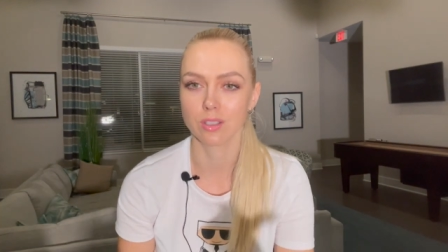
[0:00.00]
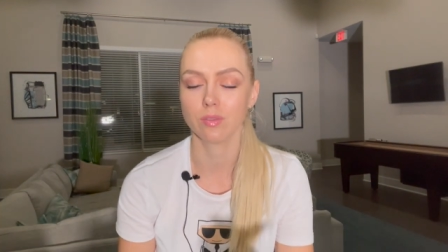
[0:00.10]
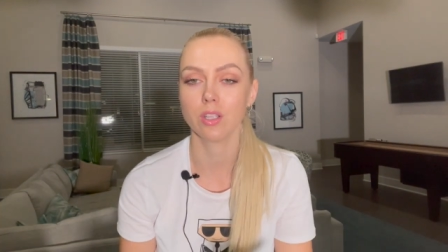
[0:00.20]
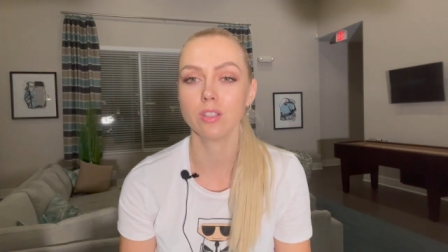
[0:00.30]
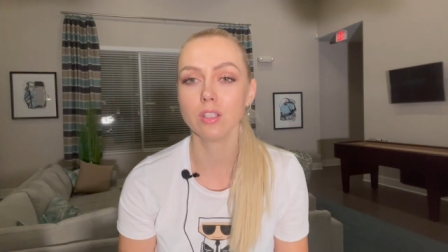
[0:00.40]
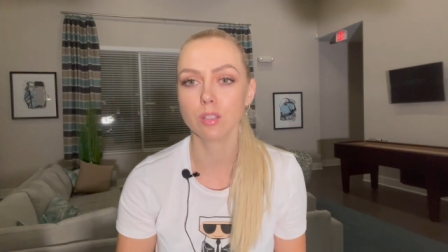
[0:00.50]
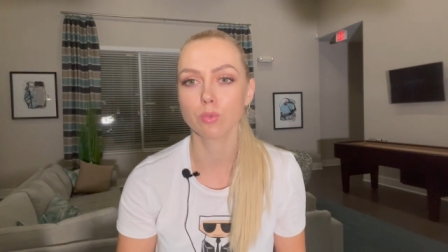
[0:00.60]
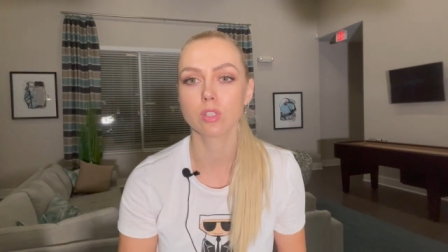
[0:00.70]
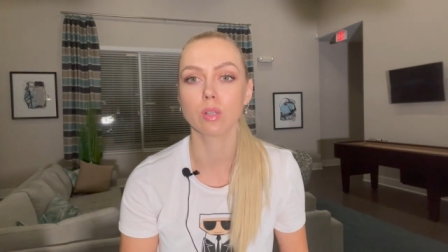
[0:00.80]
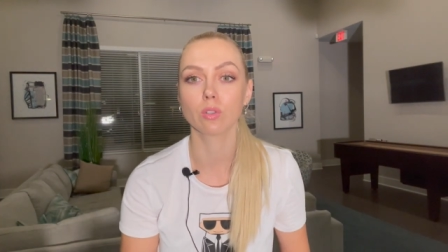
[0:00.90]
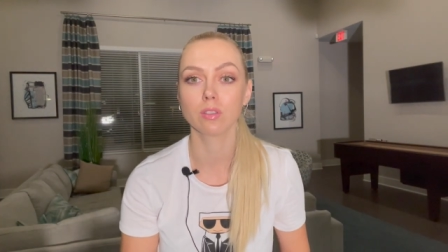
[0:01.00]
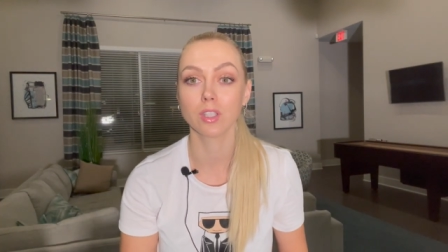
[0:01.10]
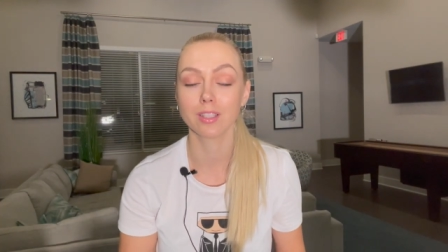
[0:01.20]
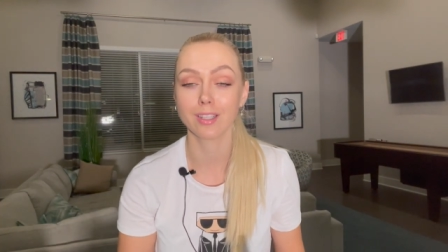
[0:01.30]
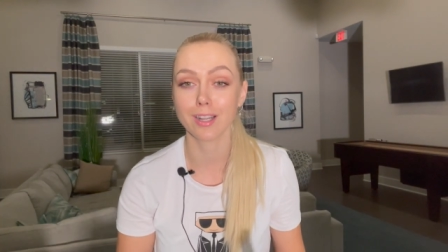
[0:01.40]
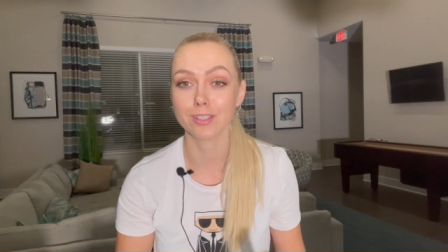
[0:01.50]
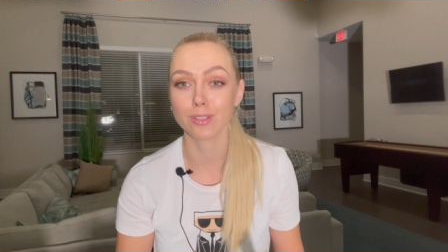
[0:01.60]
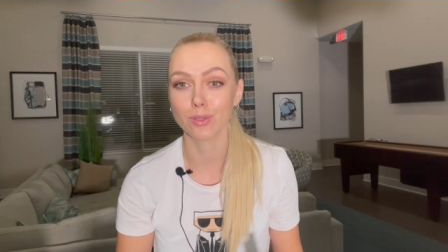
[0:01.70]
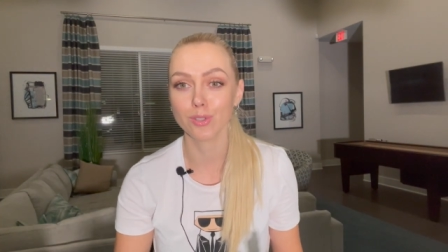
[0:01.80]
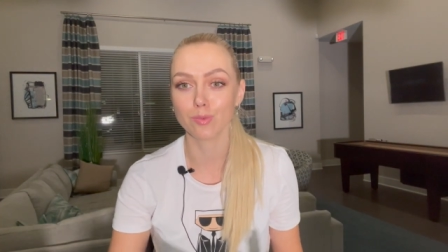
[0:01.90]
свои ресницы после того, как вы их накрасите,
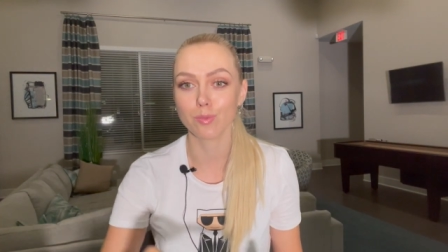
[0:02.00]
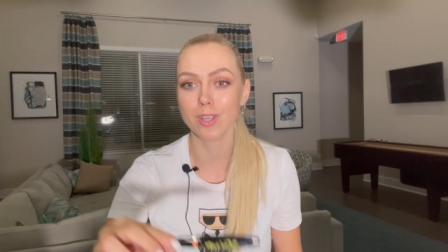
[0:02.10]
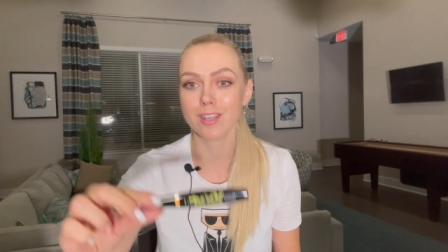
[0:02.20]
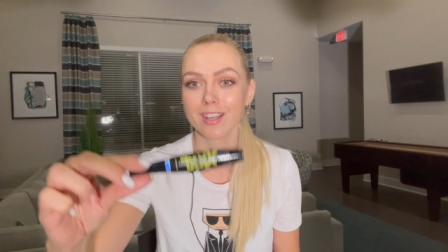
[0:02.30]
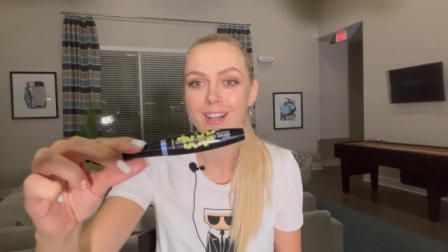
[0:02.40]
но тем не менее